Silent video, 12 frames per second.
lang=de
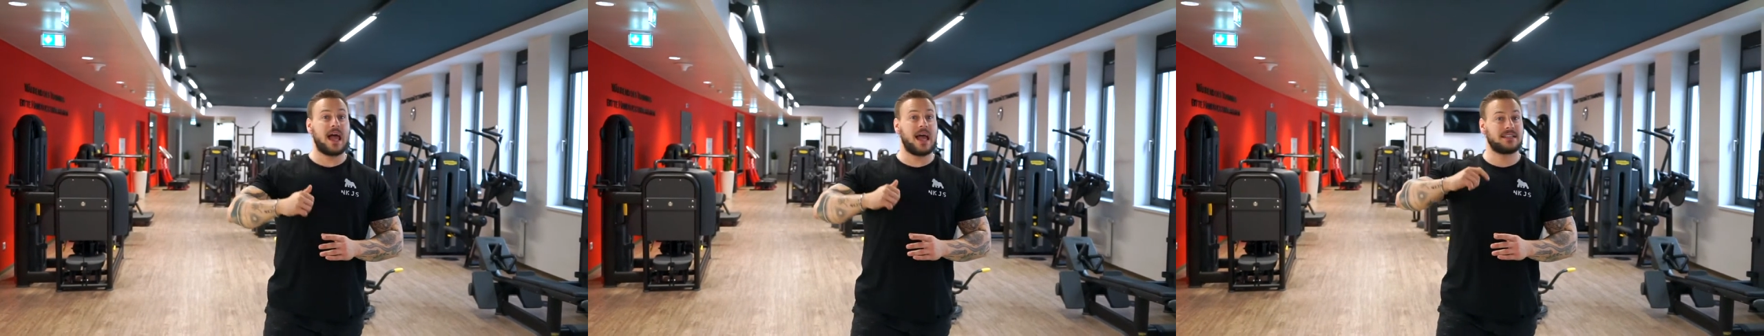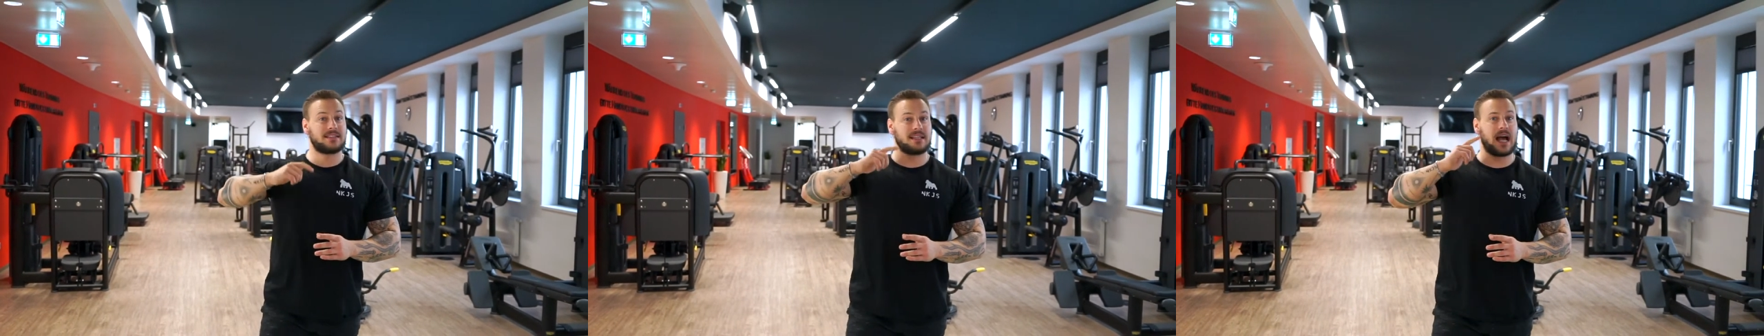
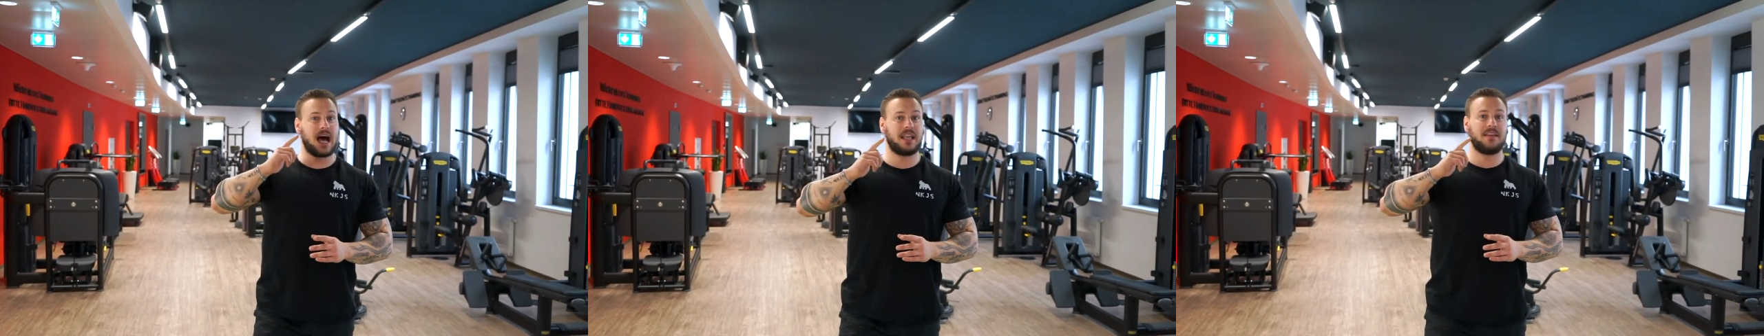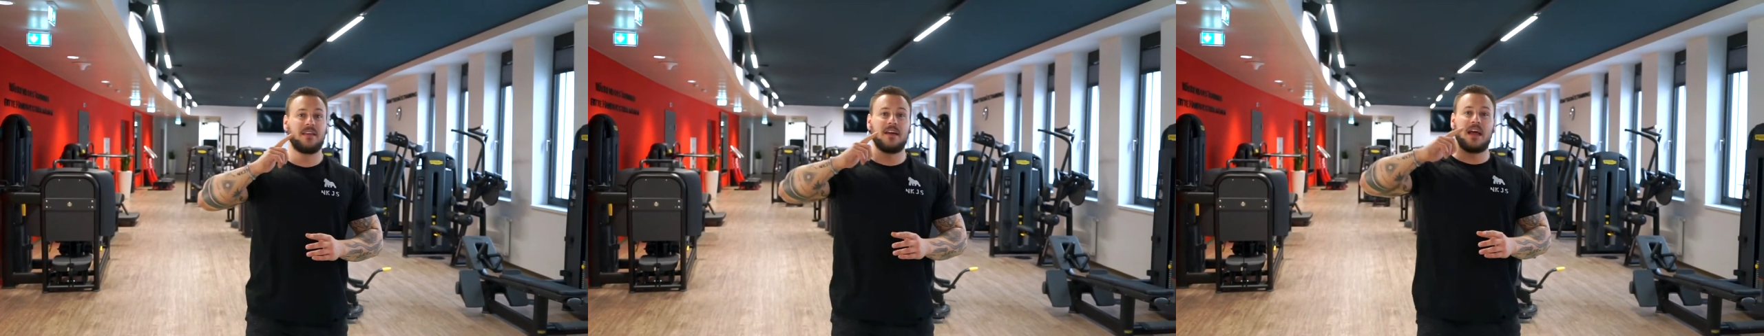es
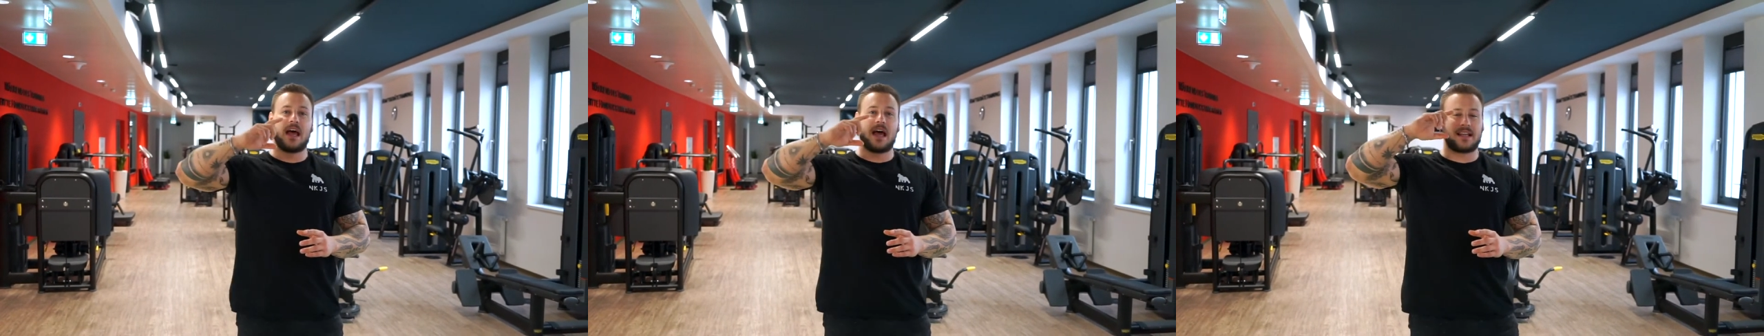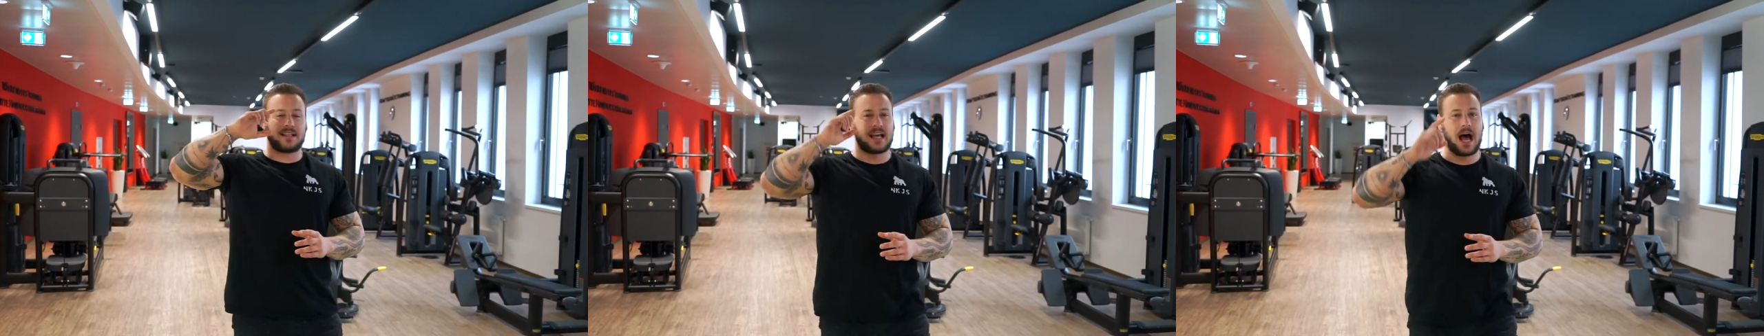kann
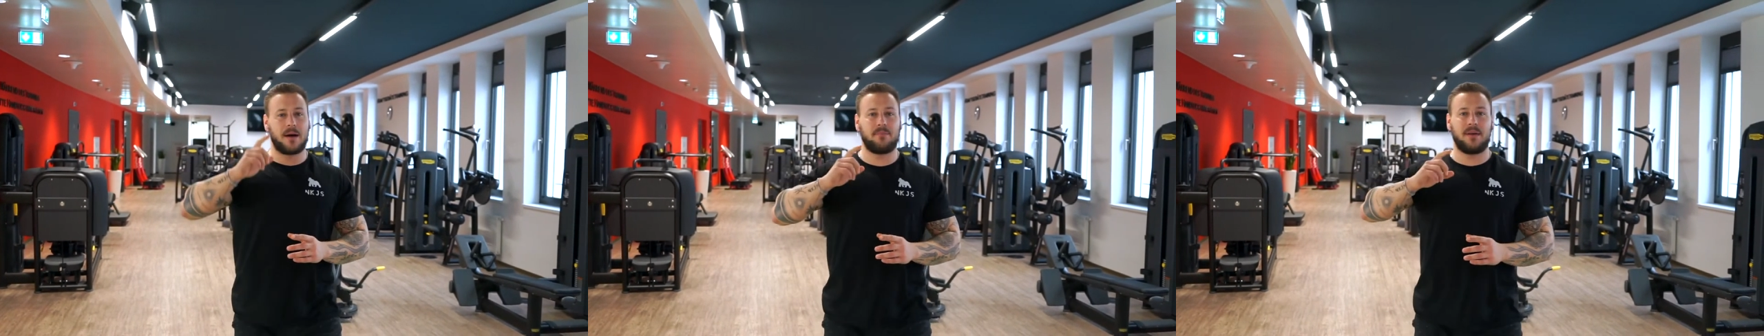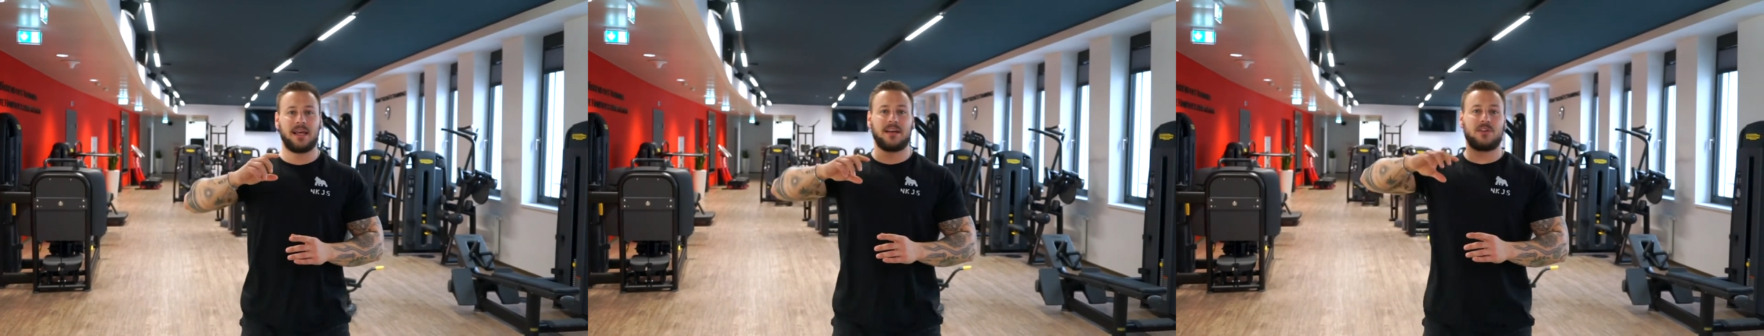das
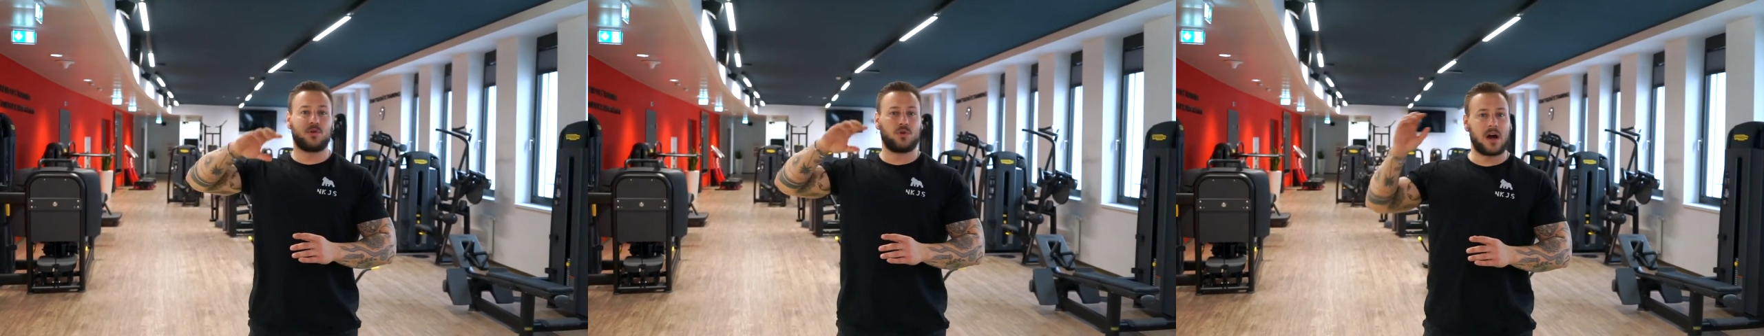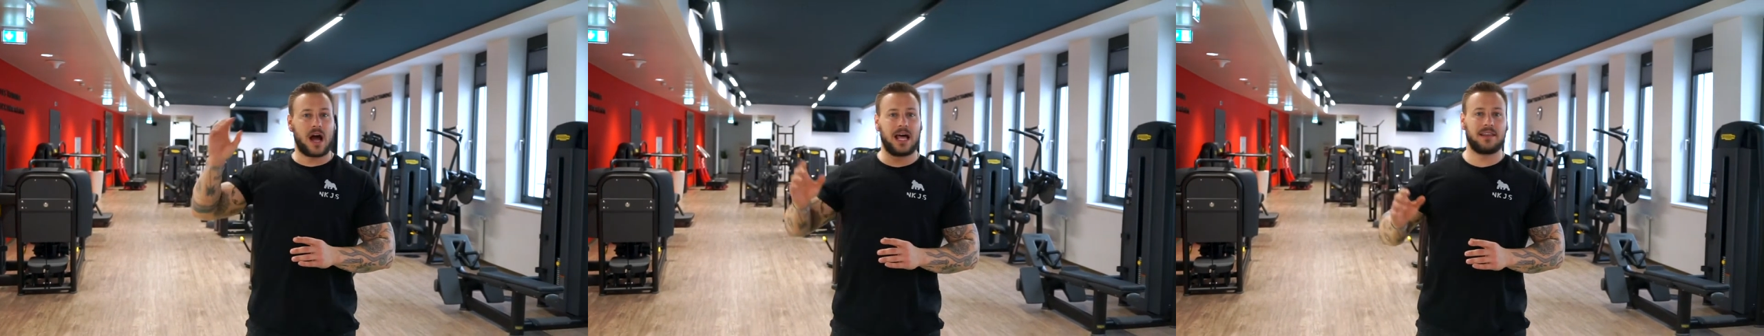Ablenken
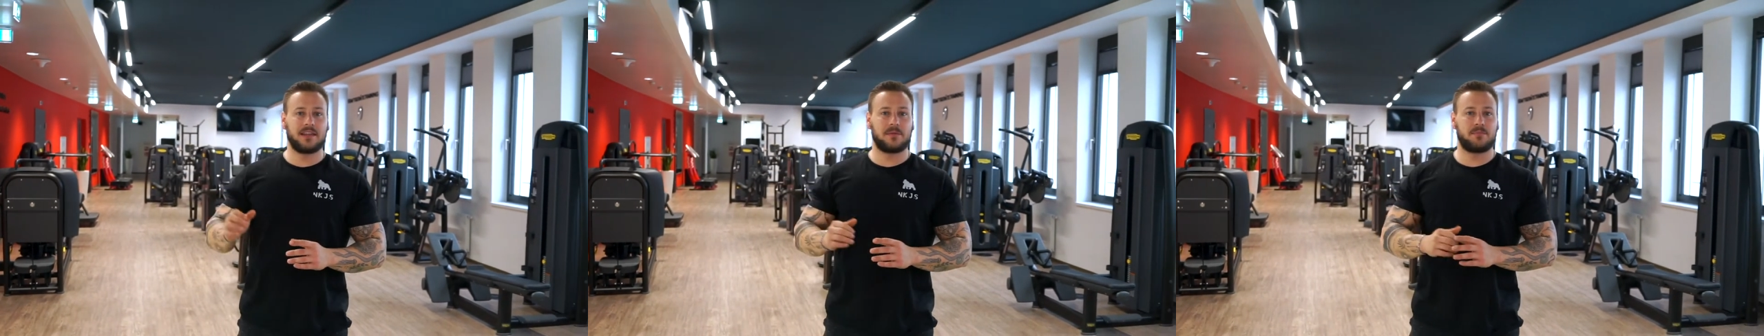durch andere